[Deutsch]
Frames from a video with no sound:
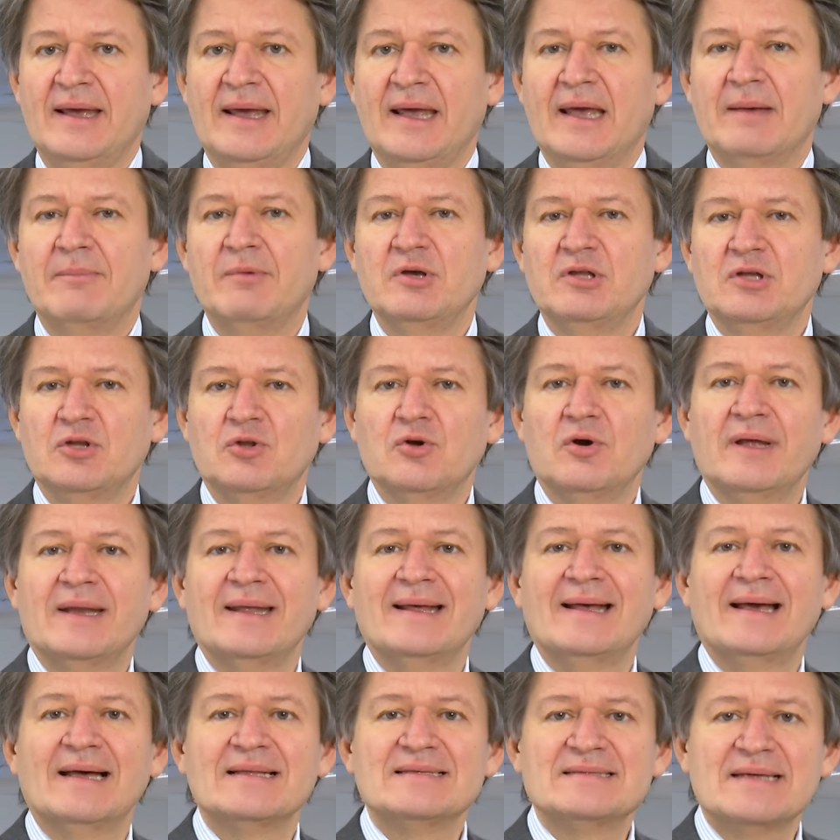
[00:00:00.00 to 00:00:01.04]
Er möchte doch
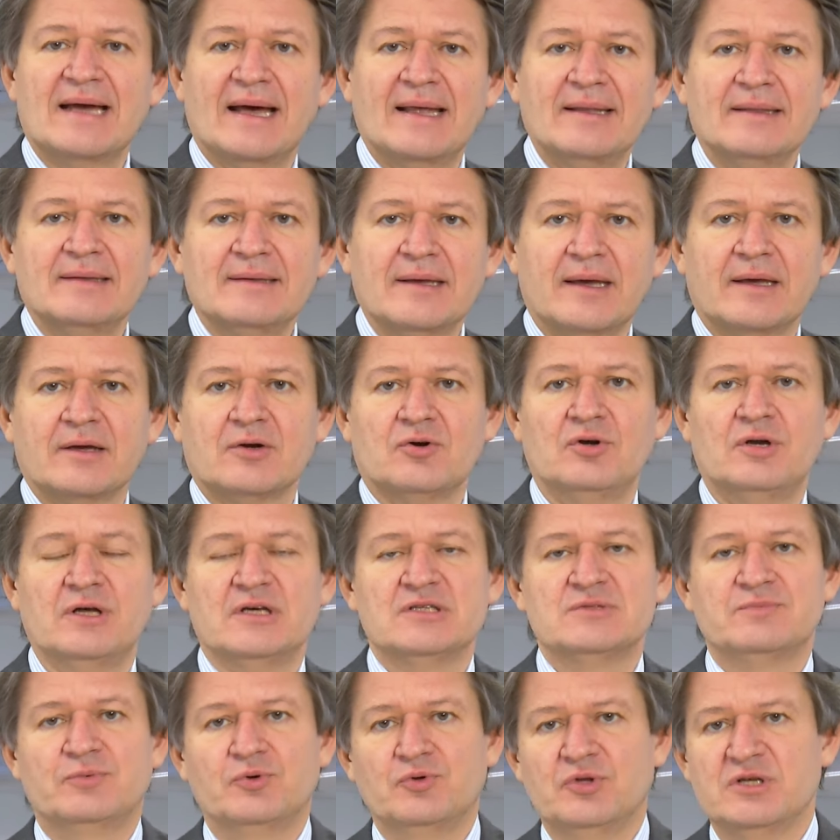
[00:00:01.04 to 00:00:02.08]
eine ganz andere Rolle
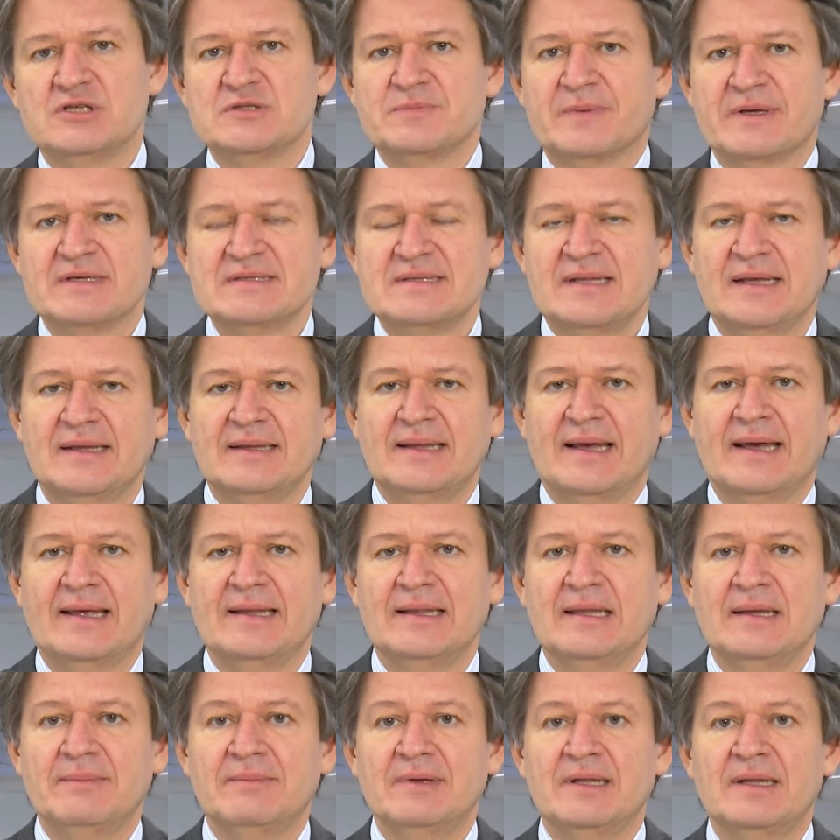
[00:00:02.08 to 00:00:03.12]
als Bundespräsident
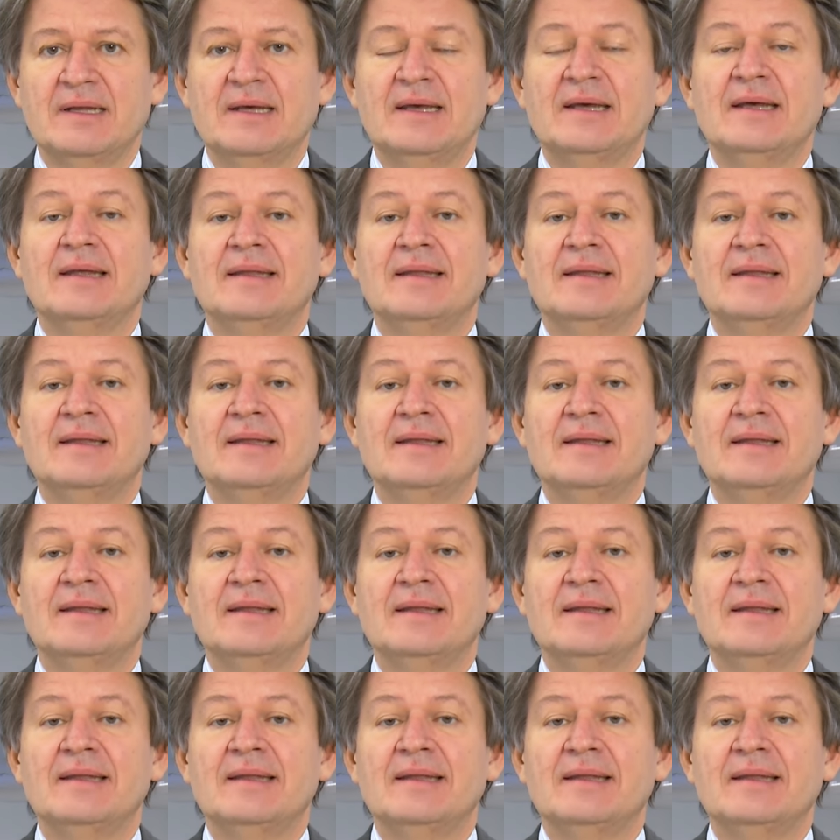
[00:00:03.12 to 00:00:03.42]
einnehmen,